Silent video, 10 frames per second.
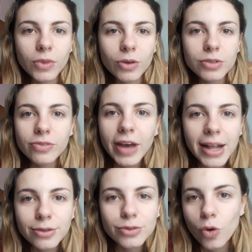os
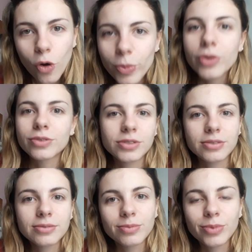velhos cômicos,
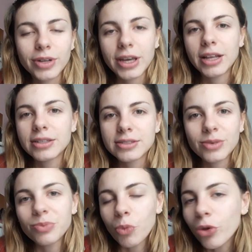porque eles são
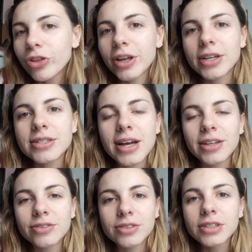muito
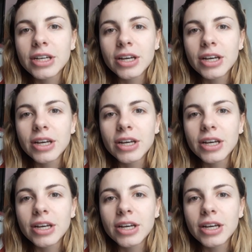engraçados.